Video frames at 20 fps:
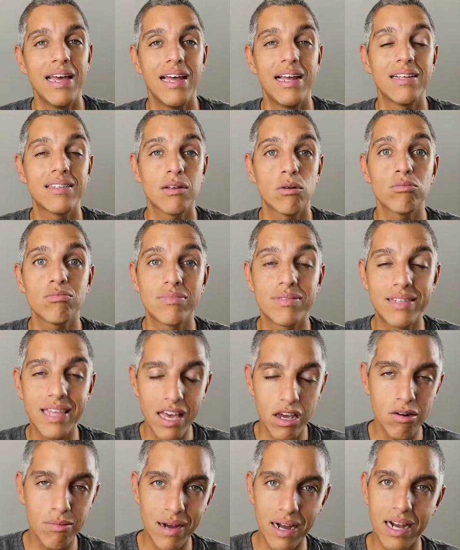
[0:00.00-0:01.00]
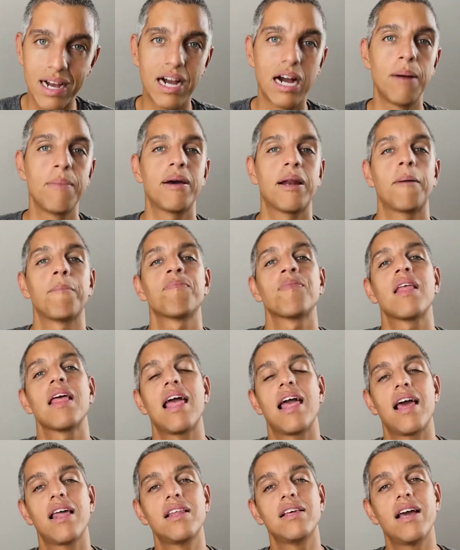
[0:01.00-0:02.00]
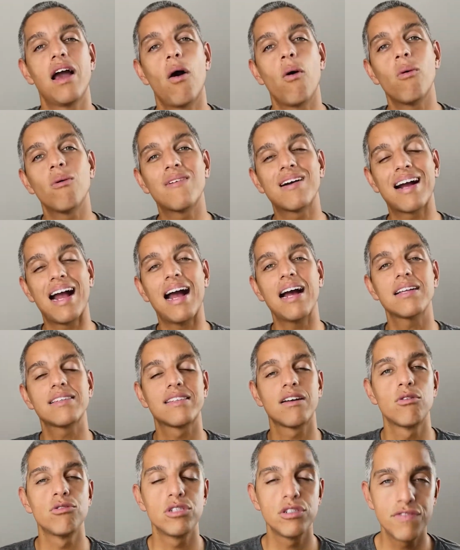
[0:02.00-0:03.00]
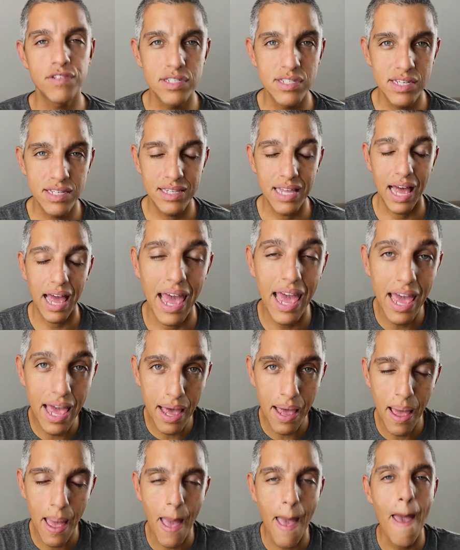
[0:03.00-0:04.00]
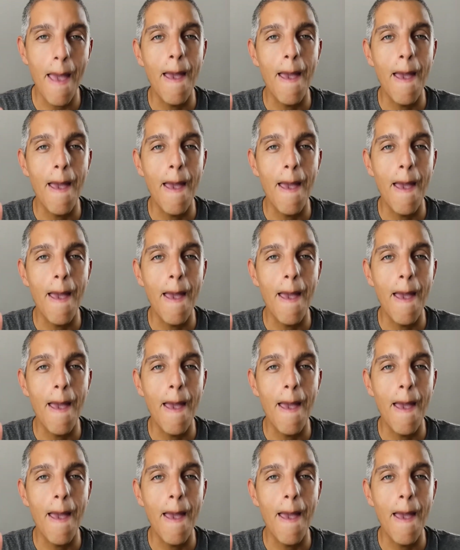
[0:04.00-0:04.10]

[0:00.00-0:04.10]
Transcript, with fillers: Então, ter uma câmera, ele é um cartão de visita e